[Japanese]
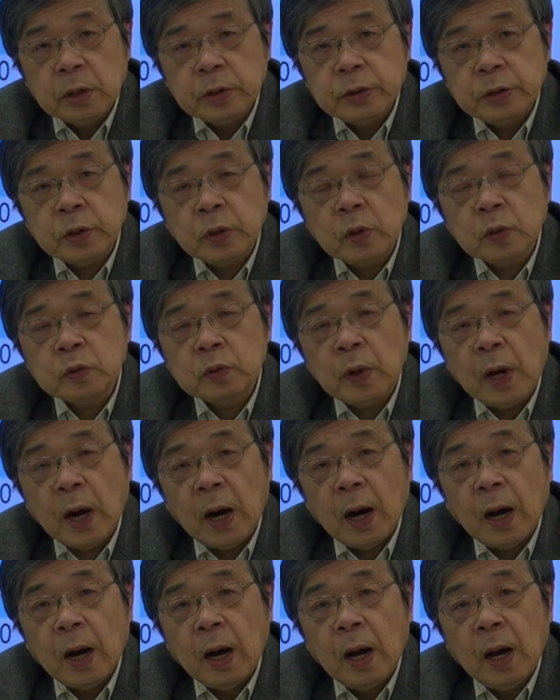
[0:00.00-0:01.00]
日本
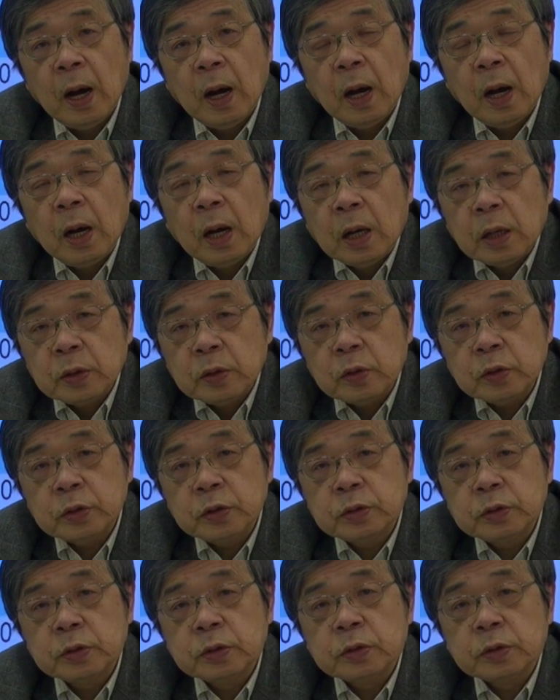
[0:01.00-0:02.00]
はどう
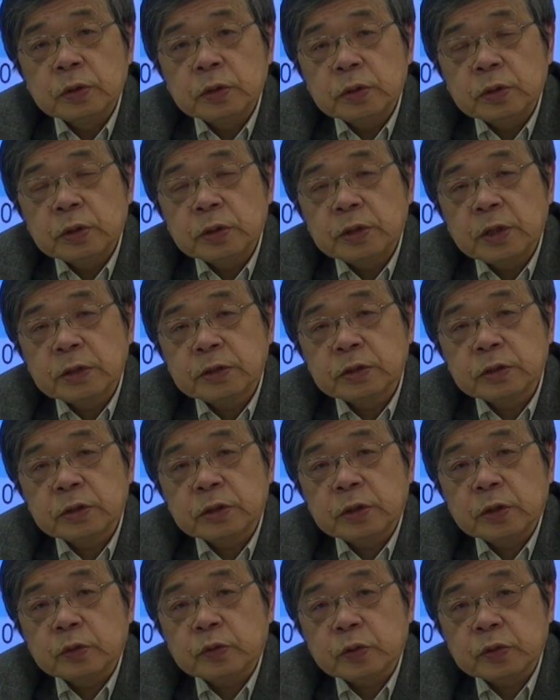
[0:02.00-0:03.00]
いう手続
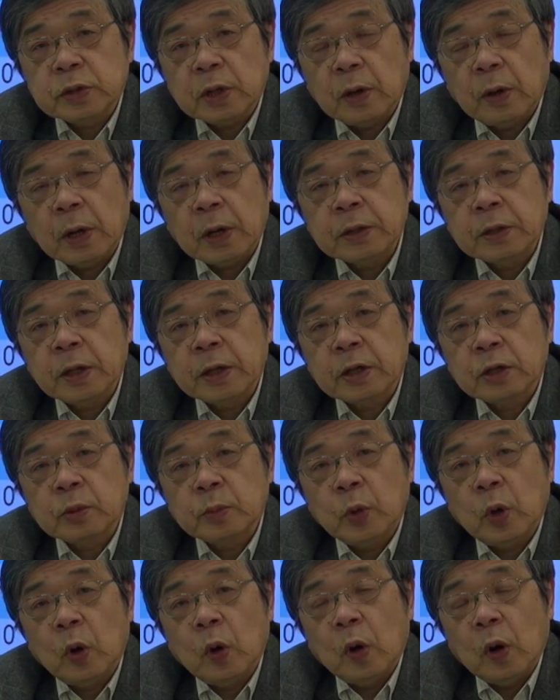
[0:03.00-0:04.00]
きを取ったか分かんないけ
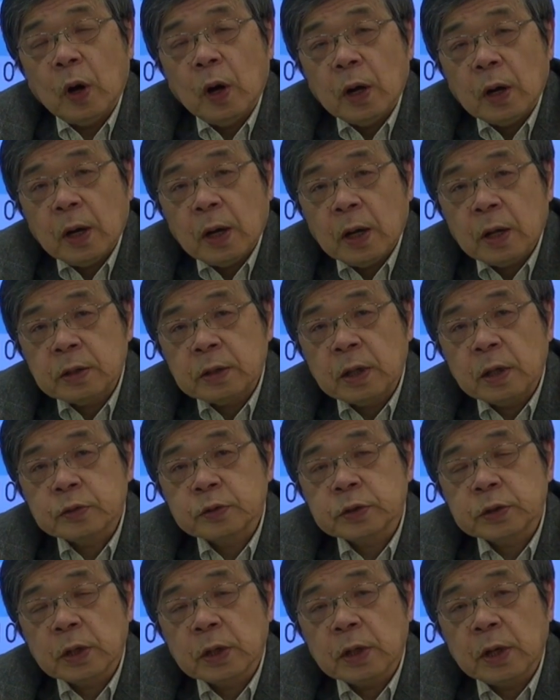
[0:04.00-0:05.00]
ども、菅直
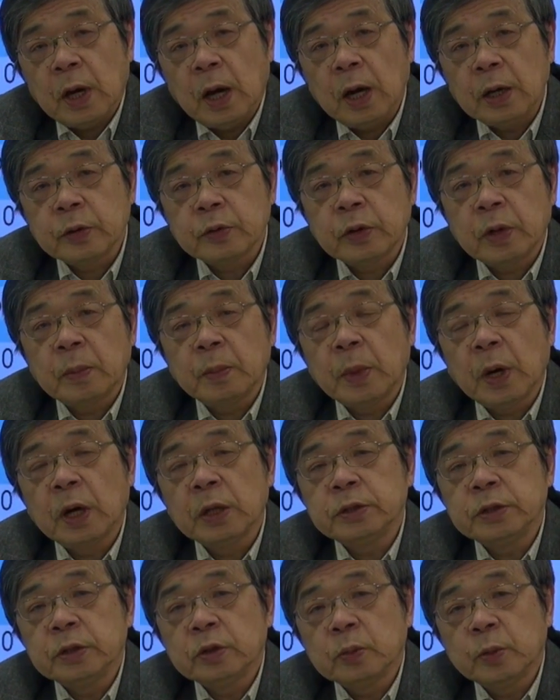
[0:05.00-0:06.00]
人さんがよねん
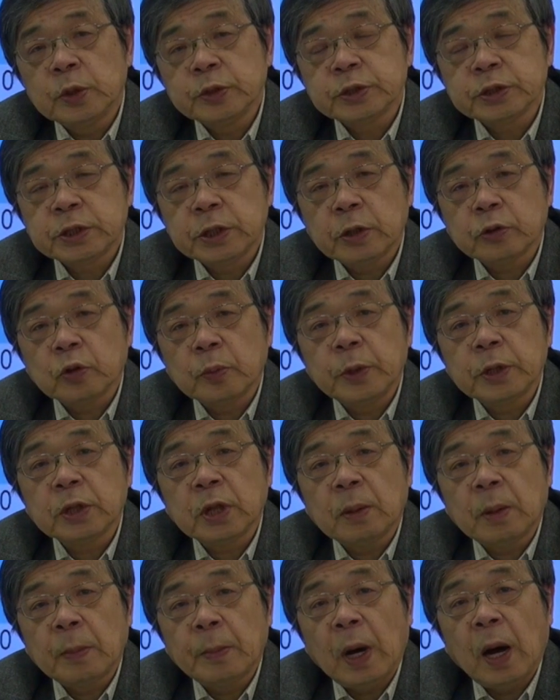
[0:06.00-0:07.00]
まえに思いつきで止め
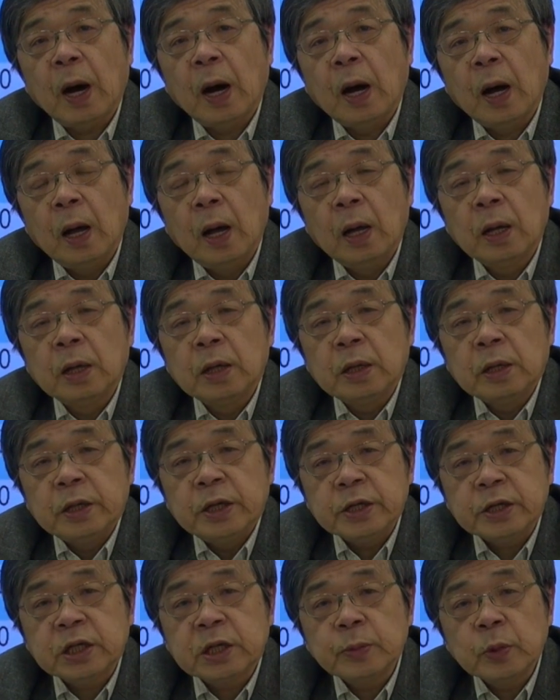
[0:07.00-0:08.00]
たまま、
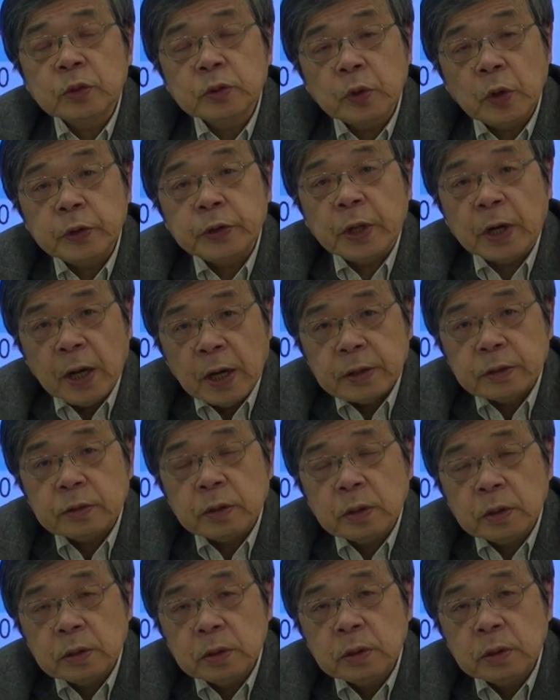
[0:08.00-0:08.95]
いっきも動いてないと。